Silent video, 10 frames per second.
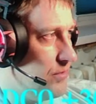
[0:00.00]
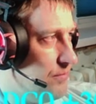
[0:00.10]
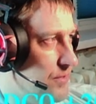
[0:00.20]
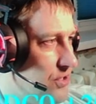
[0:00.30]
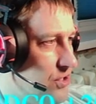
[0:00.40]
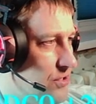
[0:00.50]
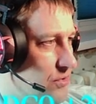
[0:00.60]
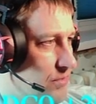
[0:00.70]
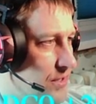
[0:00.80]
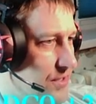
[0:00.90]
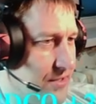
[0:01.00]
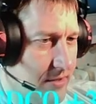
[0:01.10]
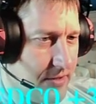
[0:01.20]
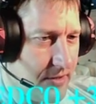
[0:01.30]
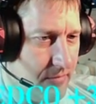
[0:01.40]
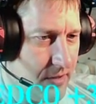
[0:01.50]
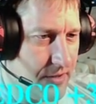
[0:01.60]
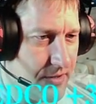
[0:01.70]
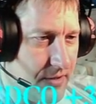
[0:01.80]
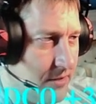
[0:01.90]
56 рублей осталось на
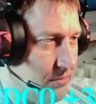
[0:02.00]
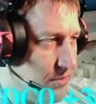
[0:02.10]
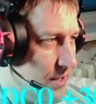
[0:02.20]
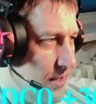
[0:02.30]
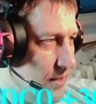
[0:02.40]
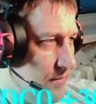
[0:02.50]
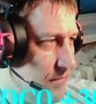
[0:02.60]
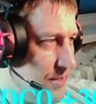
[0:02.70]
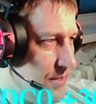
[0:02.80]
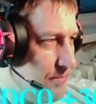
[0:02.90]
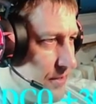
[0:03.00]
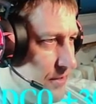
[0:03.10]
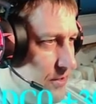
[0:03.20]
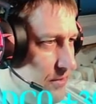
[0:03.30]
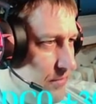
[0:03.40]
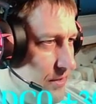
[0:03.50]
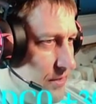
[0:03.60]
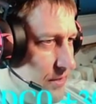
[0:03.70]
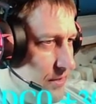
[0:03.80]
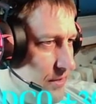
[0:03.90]
балансе, да? То есть мы, если продадим
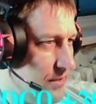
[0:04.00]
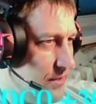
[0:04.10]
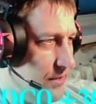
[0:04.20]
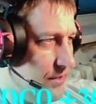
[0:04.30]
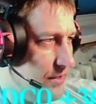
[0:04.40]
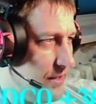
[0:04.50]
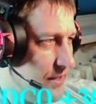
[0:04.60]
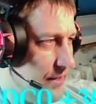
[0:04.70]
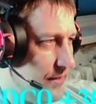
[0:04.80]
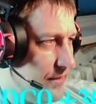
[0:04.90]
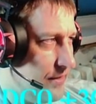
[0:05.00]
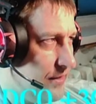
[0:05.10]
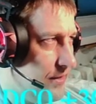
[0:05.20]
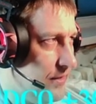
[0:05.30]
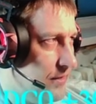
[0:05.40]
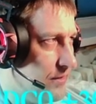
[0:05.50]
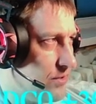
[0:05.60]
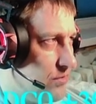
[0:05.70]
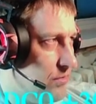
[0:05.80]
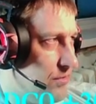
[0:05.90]
а, Ярь
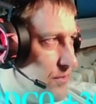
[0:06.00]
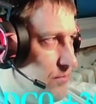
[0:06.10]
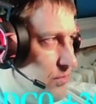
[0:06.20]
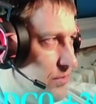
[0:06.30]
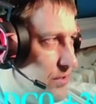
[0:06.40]
сколько у нас будет?